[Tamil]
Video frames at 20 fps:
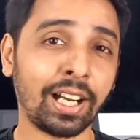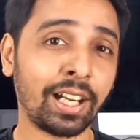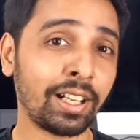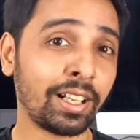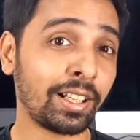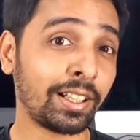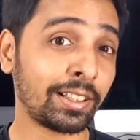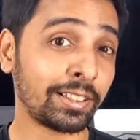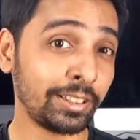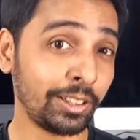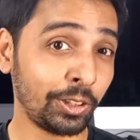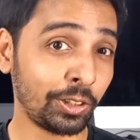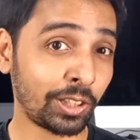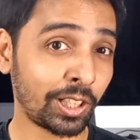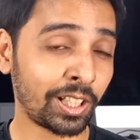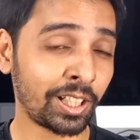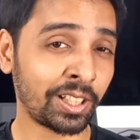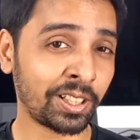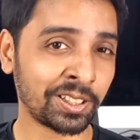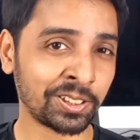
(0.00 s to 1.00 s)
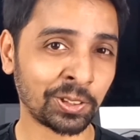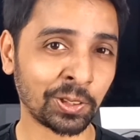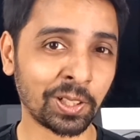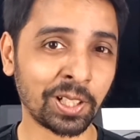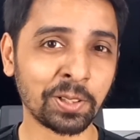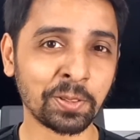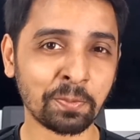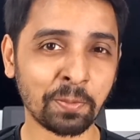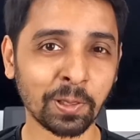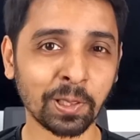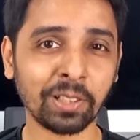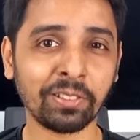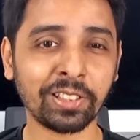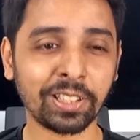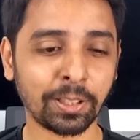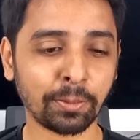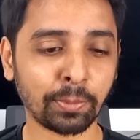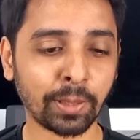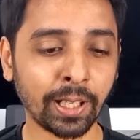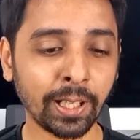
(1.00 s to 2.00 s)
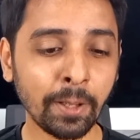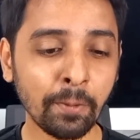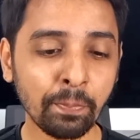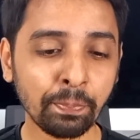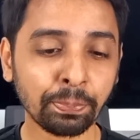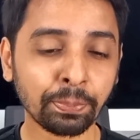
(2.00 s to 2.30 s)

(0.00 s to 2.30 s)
ஆனால் அதுலேயும் நான் சொன்ன முதல் விஷயமான